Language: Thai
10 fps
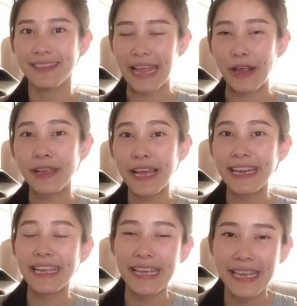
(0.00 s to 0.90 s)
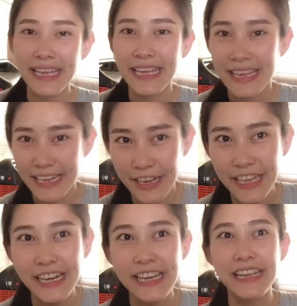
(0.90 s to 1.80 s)
แต่ก็ยังดีก็
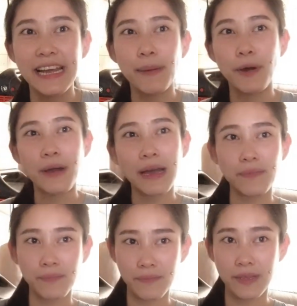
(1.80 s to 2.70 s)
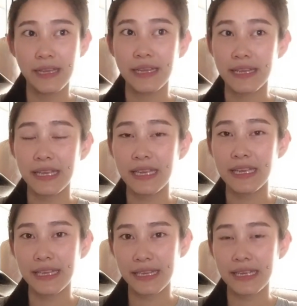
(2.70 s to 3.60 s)
ยังดีนะคะ เพราะว่าที่
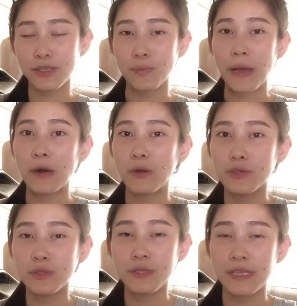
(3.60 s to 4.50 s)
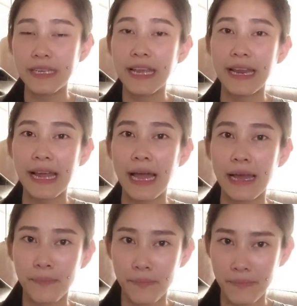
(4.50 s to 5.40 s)
ที่จุดพักรถที่เนี่ยนะคะ
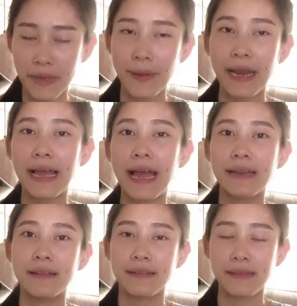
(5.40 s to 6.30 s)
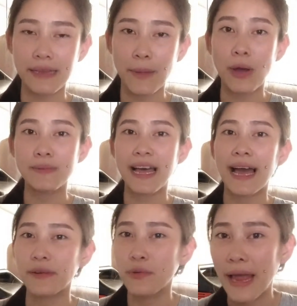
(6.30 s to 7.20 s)
มีพนักงานทำความสะ
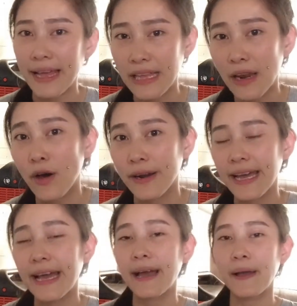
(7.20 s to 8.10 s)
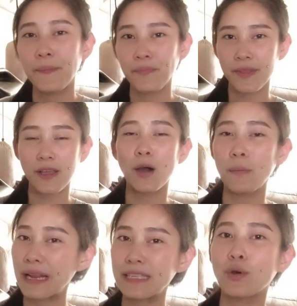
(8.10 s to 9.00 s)
อาดดูแลตลอดนะคะ ก็
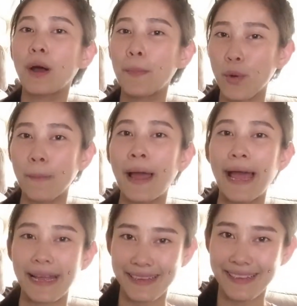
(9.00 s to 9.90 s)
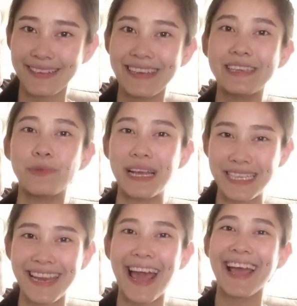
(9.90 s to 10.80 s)
ไม่ได้สกปรกมาก ก็ถือว่า
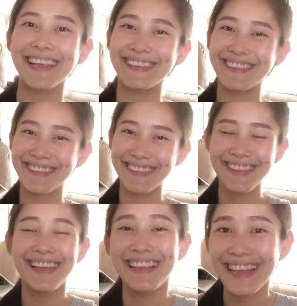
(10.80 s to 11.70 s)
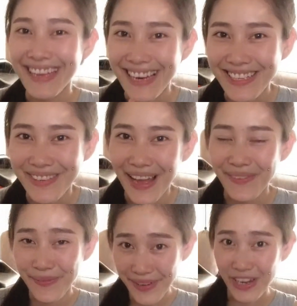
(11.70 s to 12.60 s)
ใช้ได้ แล้วเดี๋ยวเราจะพา
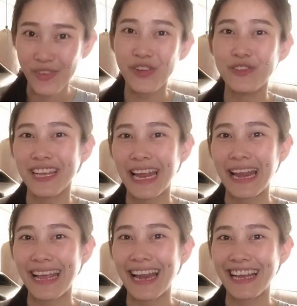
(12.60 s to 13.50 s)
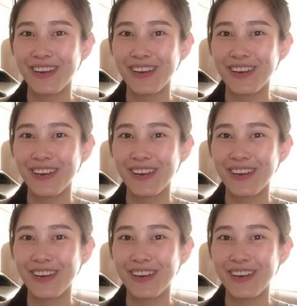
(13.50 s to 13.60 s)
เพื่อนๆออกไปดูสถานการณ์